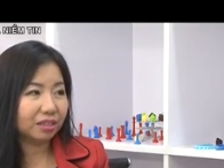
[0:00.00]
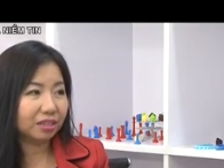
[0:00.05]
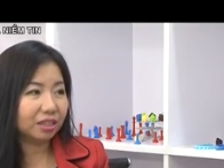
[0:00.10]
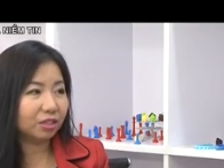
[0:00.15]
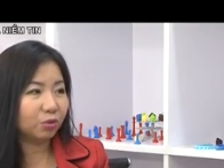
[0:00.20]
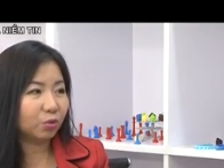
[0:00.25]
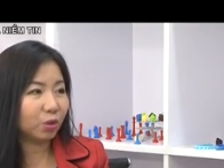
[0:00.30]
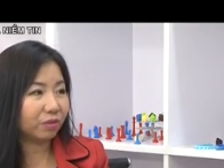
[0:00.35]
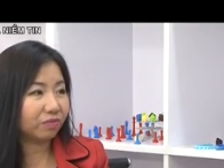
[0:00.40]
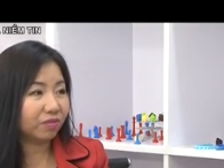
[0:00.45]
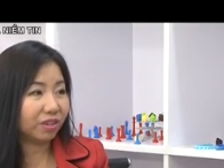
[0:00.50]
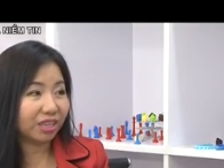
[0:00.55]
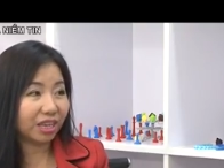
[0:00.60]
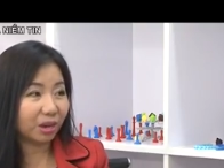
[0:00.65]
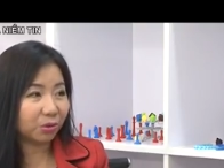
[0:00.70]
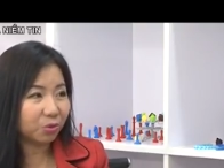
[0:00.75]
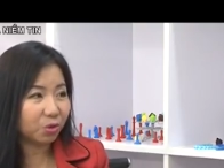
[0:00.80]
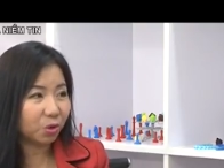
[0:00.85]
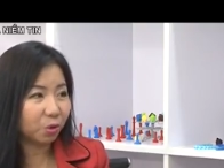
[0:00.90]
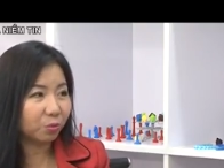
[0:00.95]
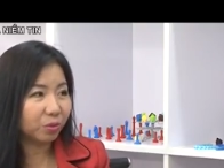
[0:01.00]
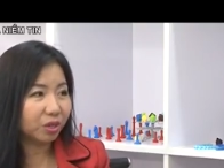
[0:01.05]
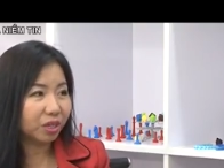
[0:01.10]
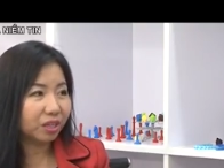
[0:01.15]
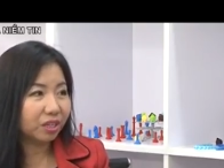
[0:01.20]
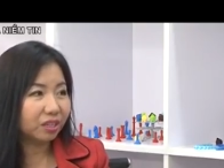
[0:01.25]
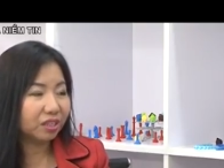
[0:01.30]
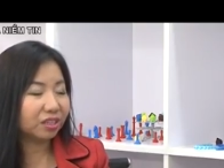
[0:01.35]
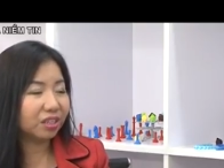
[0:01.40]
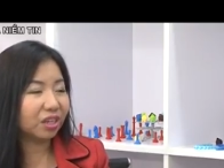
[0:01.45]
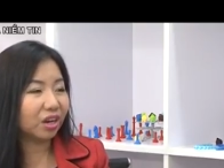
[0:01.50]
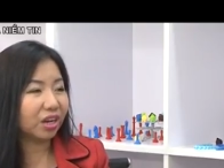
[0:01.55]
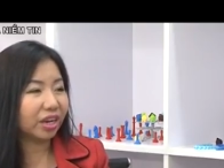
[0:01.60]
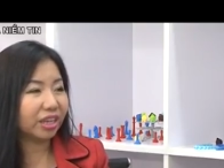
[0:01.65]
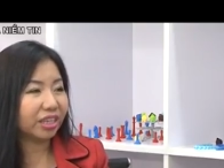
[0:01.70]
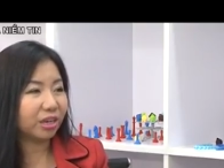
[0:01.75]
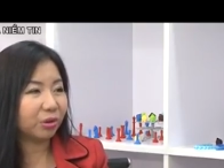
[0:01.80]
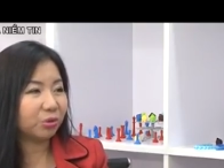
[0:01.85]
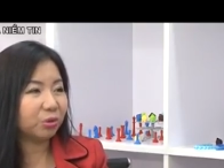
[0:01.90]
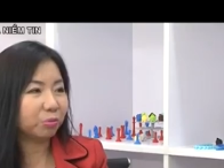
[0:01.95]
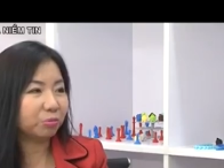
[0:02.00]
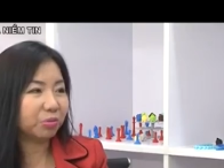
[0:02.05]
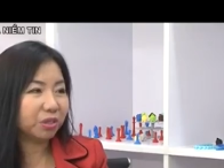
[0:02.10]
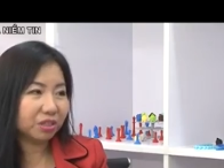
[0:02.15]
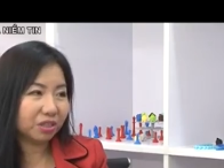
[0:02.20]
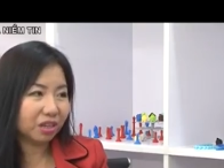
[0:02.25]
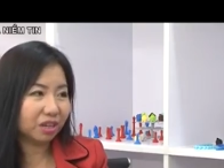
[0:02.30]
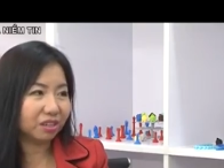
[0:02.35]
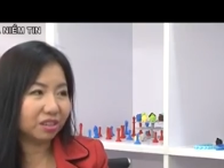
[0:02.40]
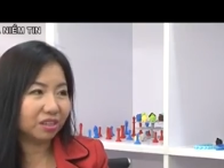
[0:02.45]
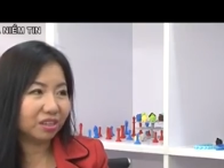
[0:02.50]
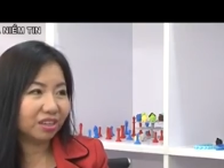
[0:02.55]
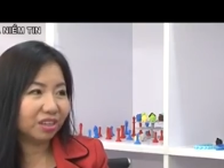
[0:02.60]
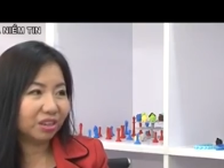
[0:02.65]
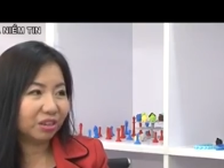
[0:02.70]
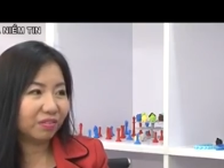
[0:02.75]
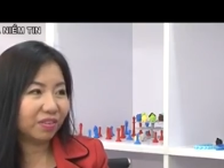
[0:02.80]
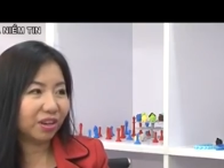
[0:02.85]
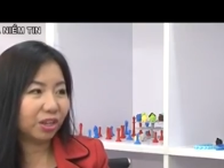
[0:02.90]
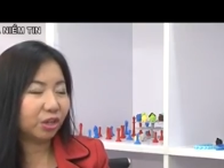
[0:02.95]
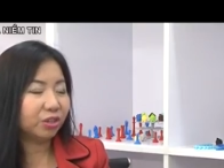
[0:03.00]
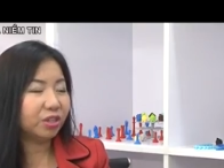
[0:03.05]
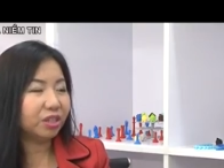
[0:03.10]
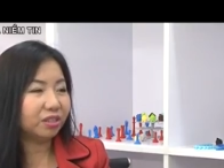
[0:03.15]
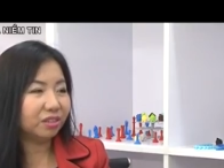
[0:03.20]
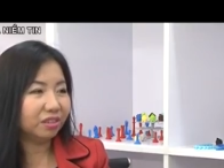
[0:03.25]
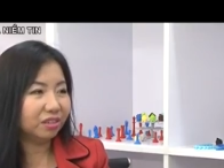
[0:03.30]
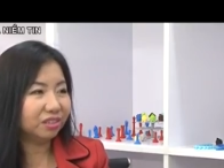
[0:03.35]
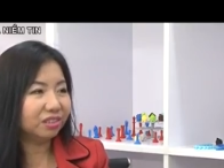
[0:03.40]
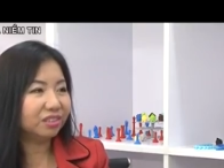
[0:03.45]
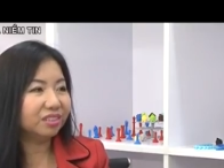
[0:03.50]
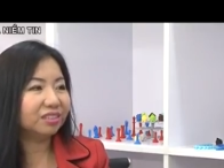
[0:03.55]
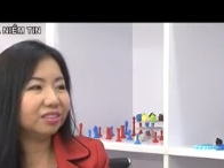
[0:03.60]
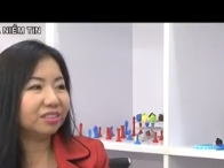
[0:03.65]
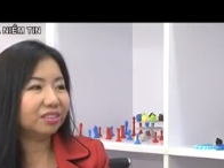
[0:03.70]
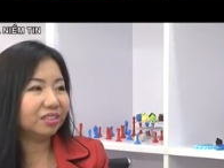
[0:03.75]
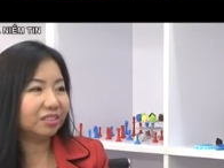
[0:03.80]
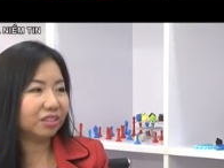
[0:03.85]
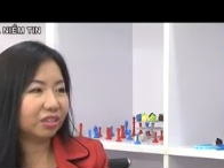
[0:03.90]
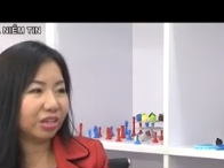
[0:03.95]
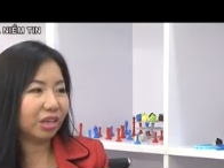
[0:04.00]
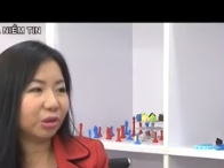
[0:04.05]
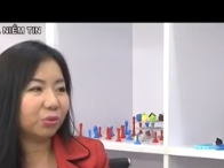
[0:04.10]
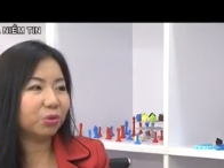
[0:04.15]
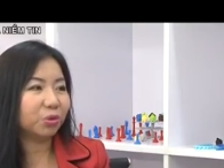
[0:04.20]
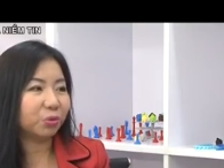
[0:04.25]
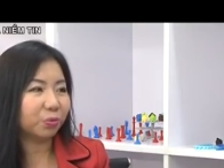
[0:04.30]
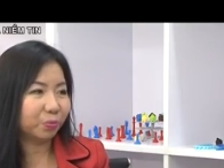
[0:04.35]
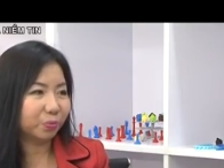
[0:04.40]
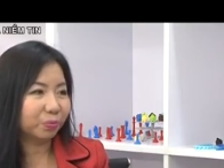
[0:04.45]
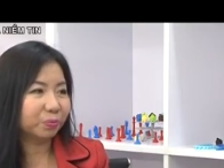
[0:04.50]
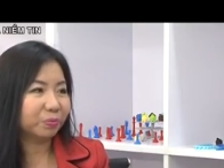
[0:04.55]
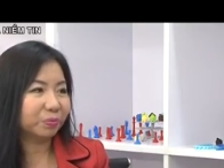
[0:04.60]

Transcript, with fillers: kinh doanh về giáo dục nhưng nó là giáo dục đích thực và nó định hướng cho giáo dục.